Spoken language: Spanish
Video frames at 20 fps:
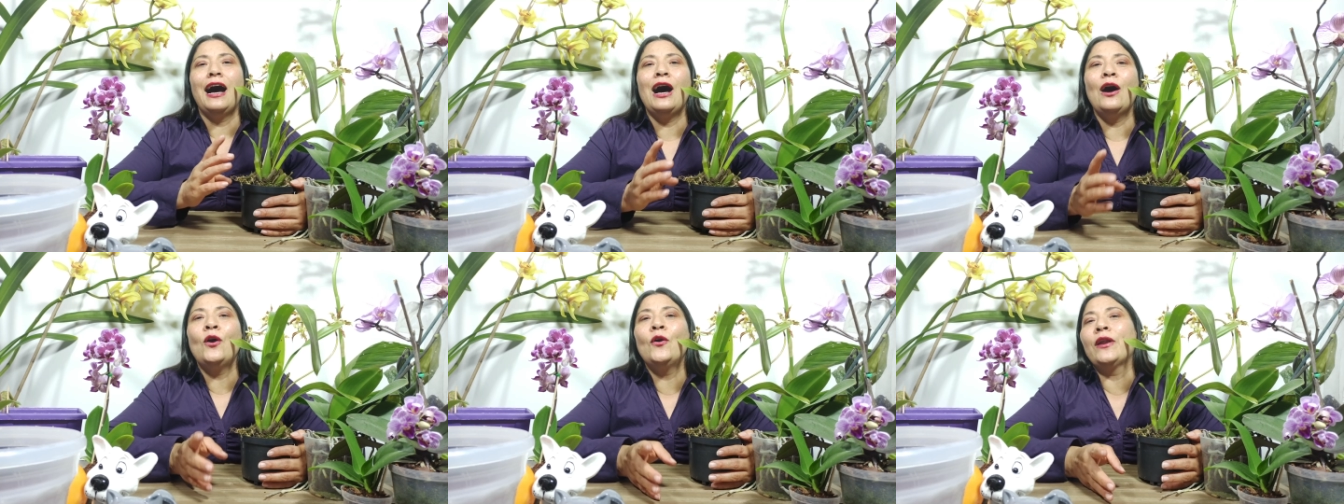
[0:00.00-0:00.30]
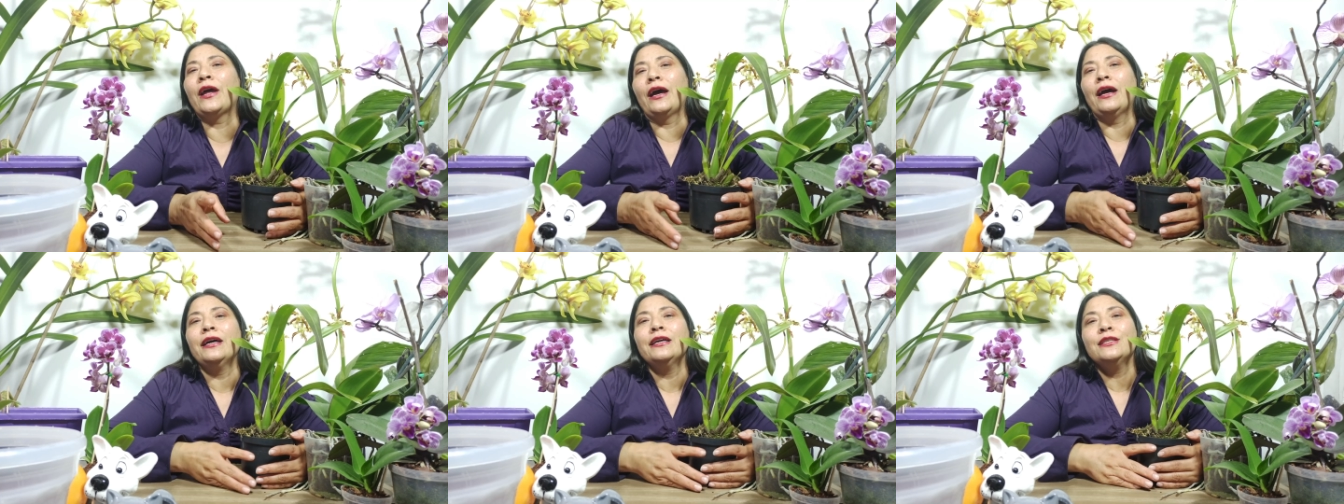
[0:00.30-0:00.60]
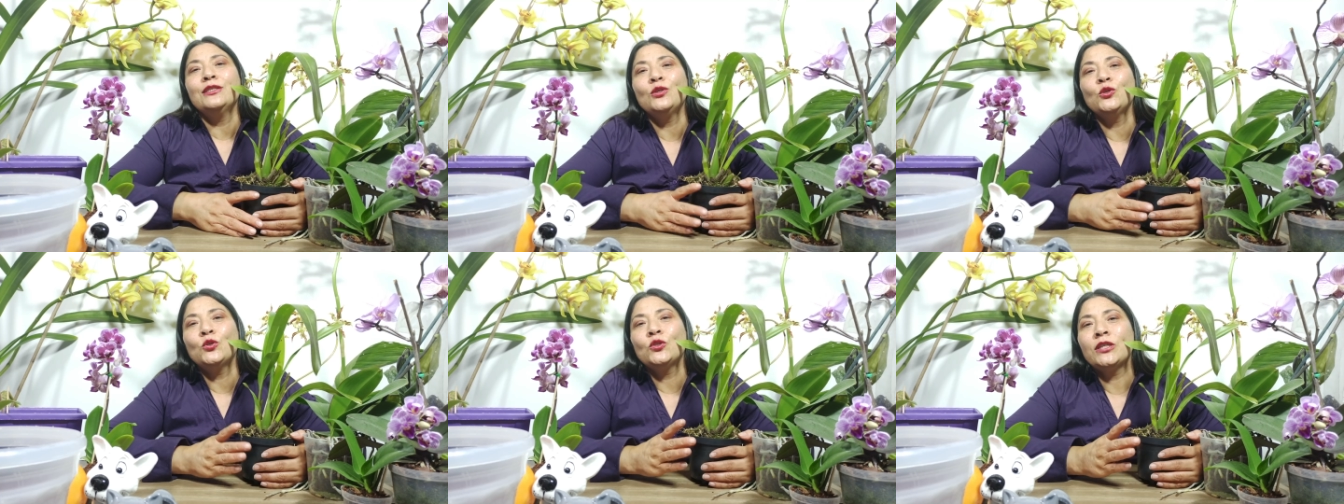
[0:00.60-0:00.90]
Ahora,
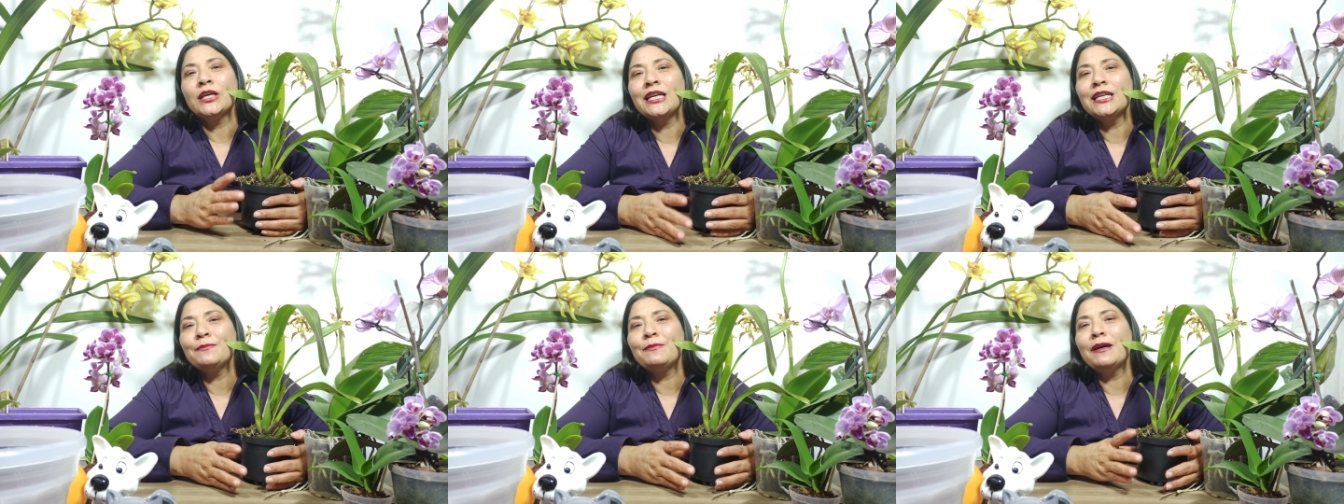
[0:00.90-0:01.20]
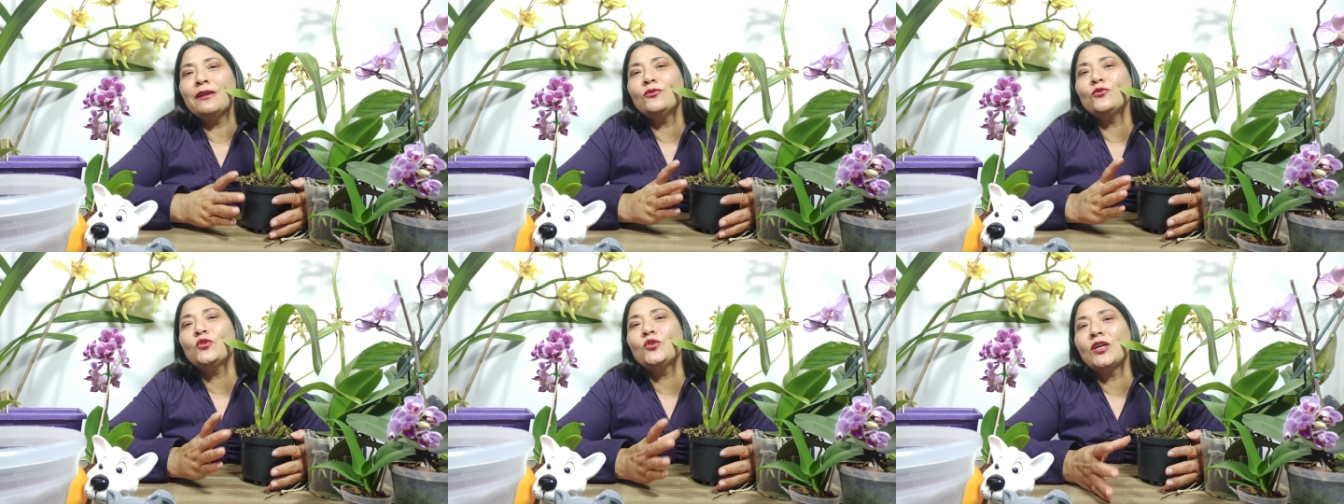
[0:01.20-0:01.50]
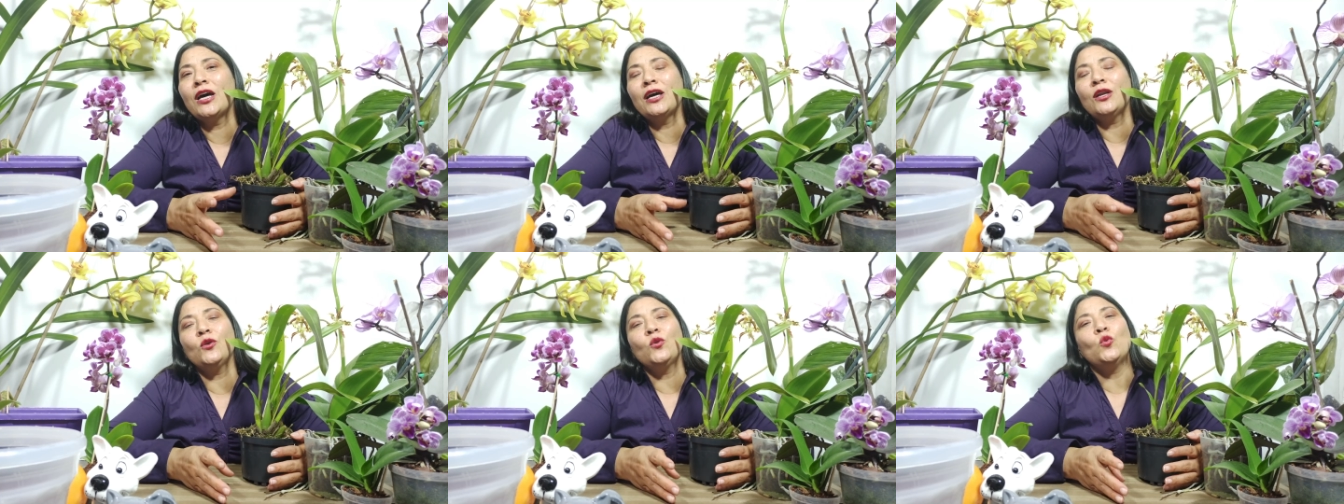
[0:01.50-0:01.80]
si ustedes van a
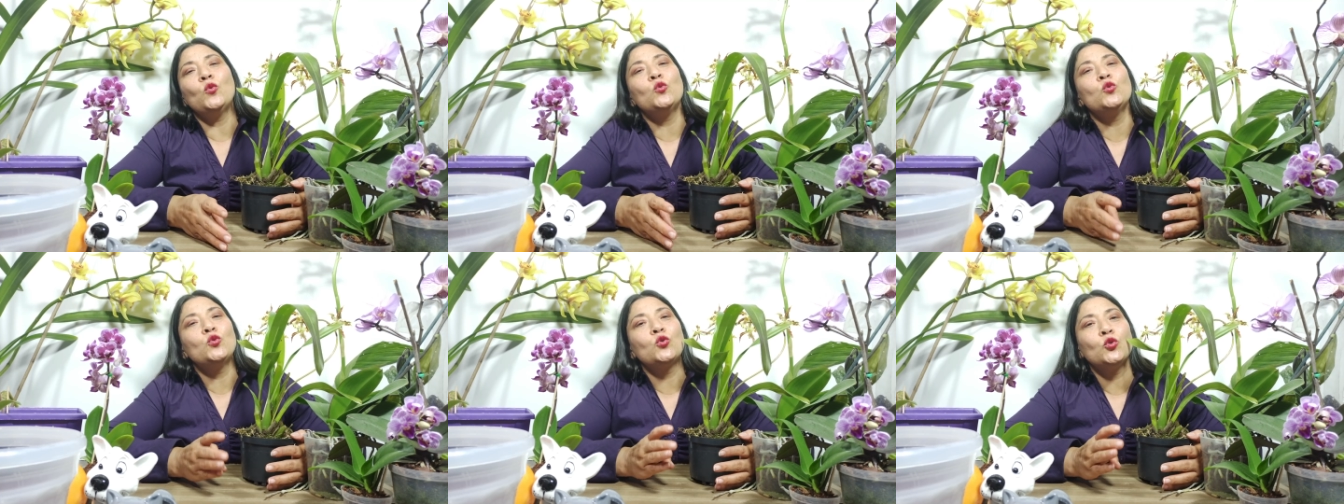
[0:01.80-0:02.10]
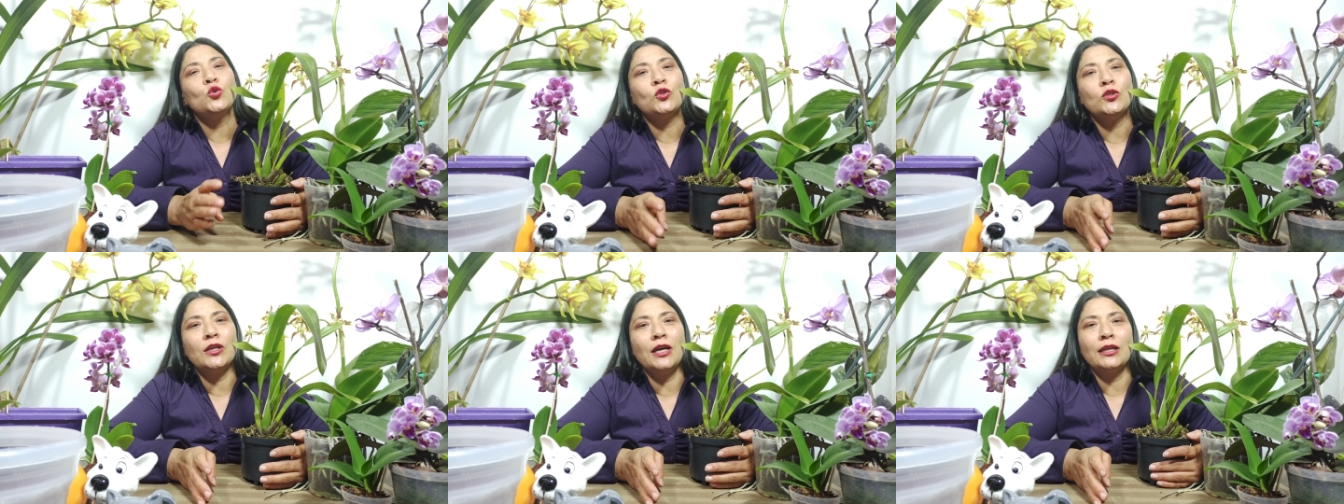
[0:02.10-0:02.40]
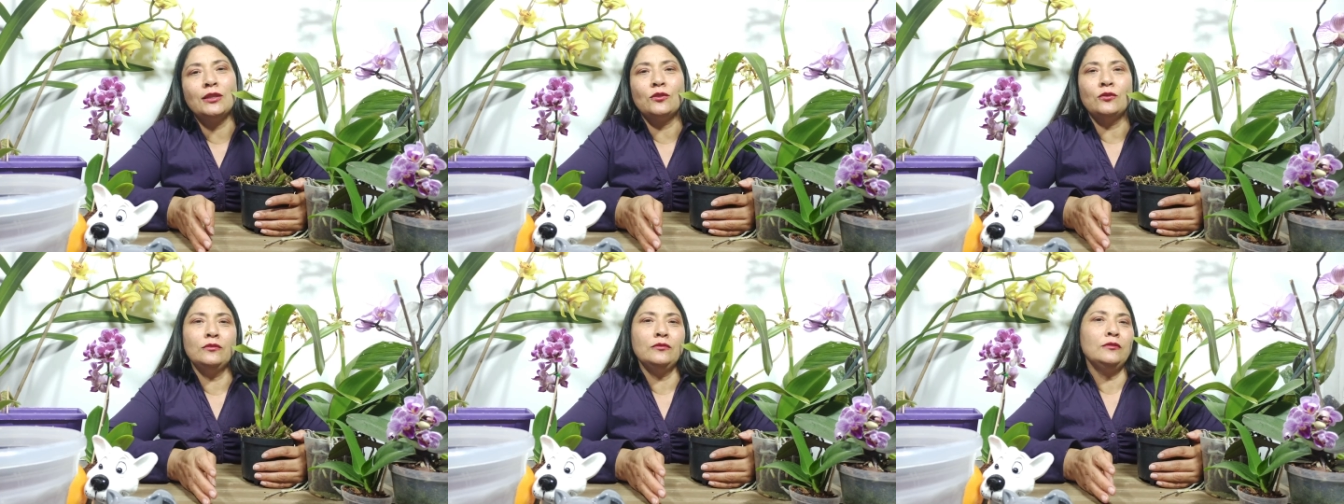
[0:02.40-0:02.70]
usar un
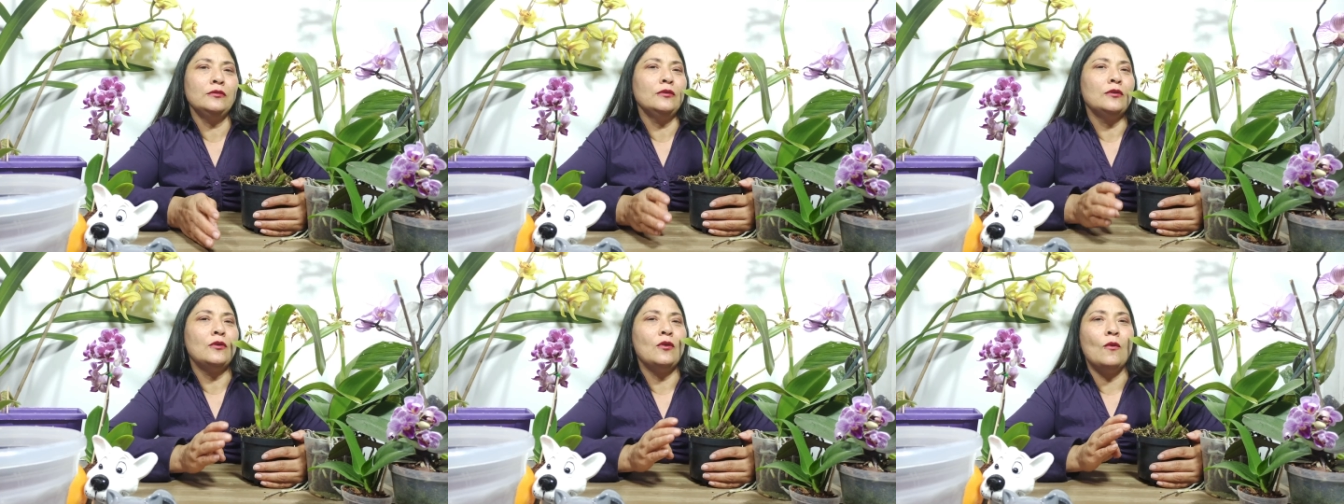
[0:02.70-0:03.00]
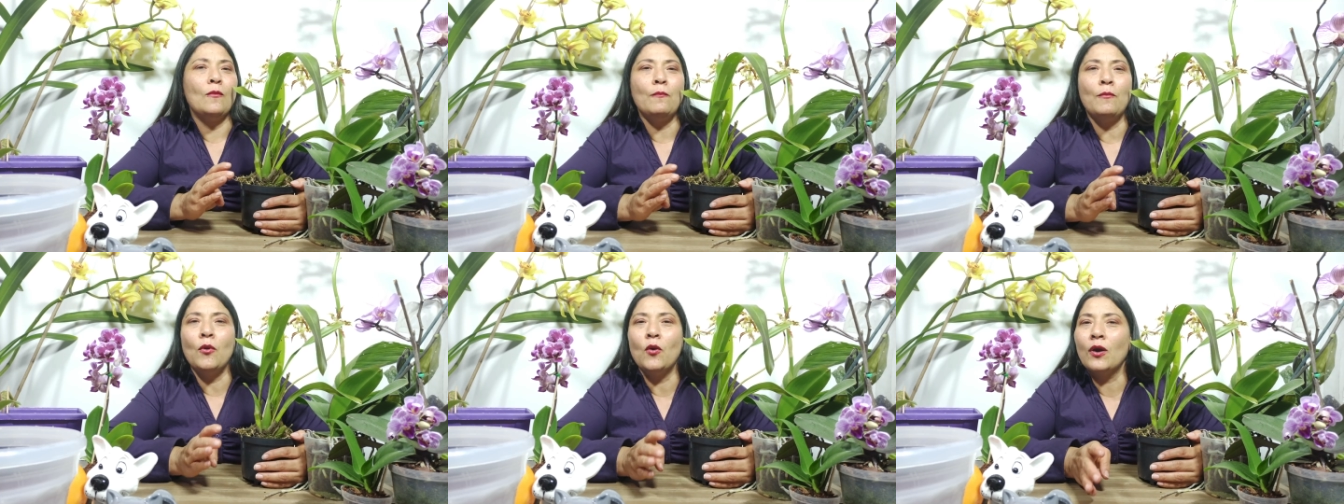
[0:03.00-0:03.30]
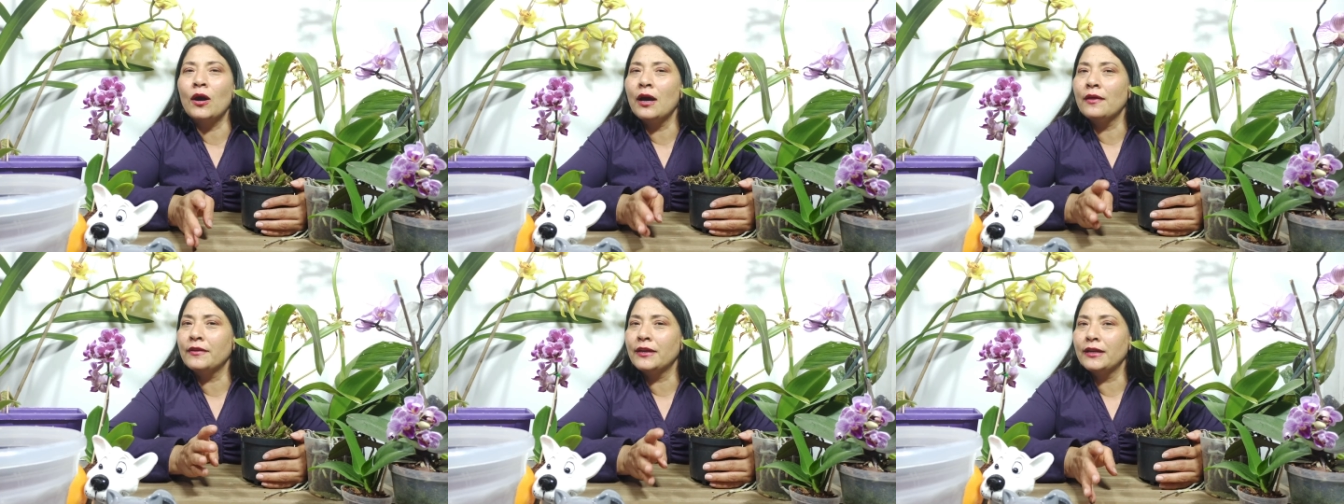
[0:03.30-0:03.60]
sustrato con
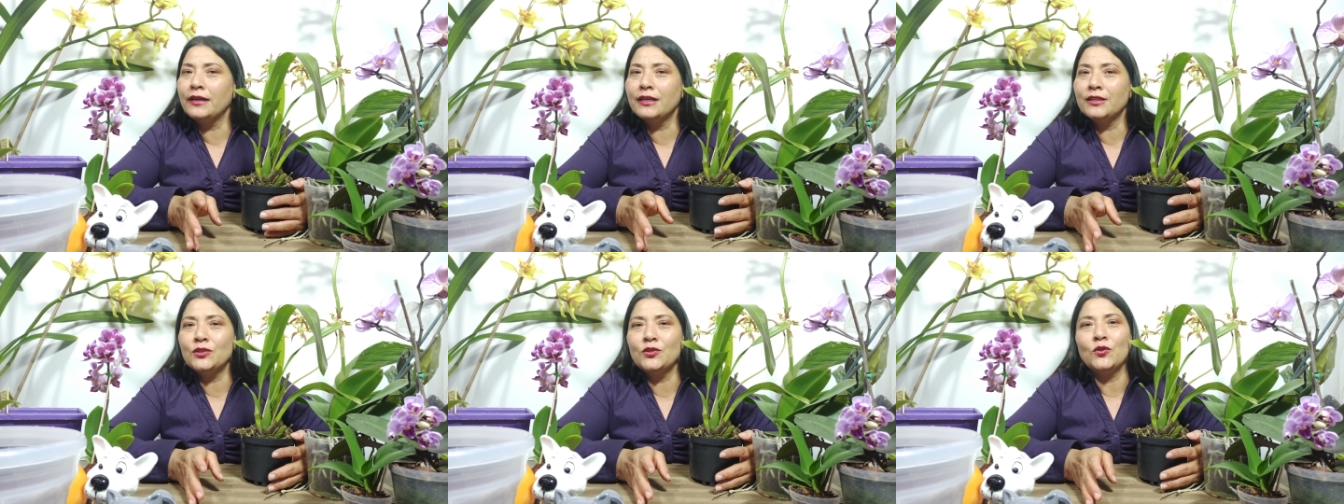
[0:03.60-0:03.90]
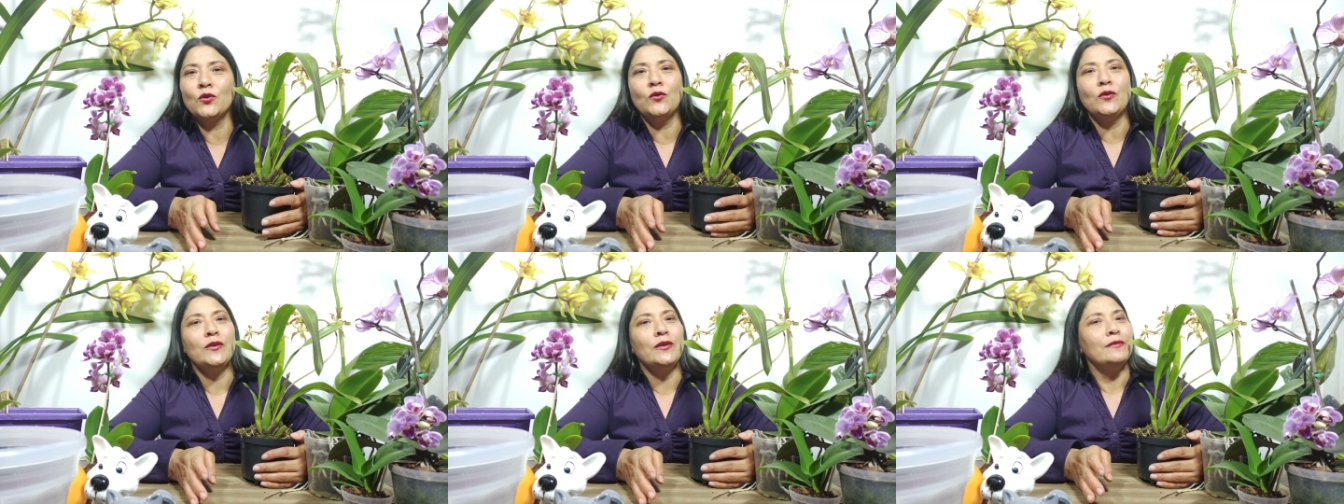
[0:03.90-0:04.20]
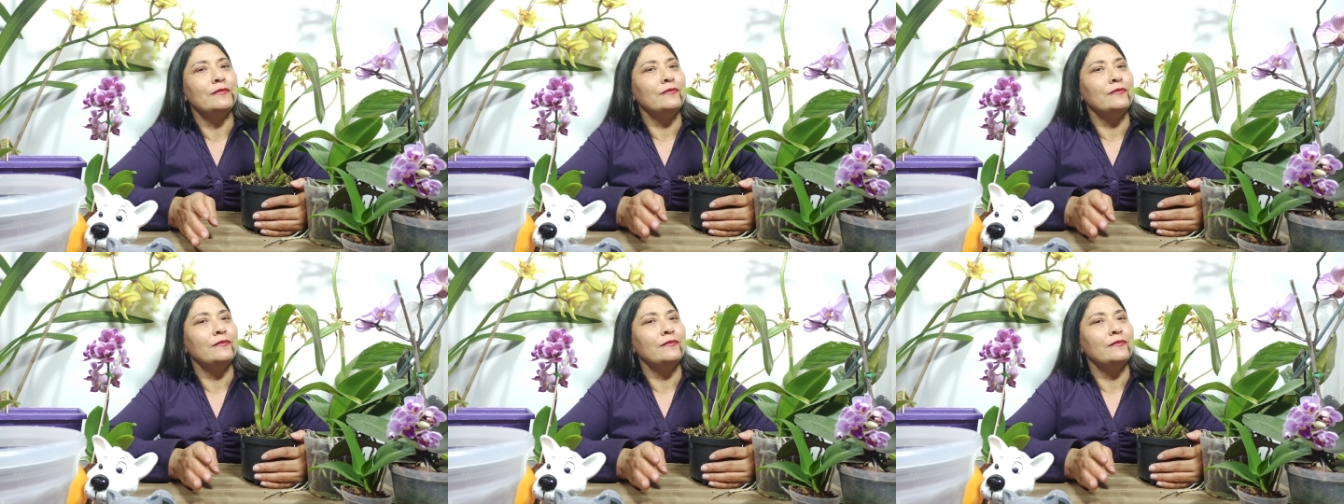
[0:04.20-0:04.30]
poca drenación,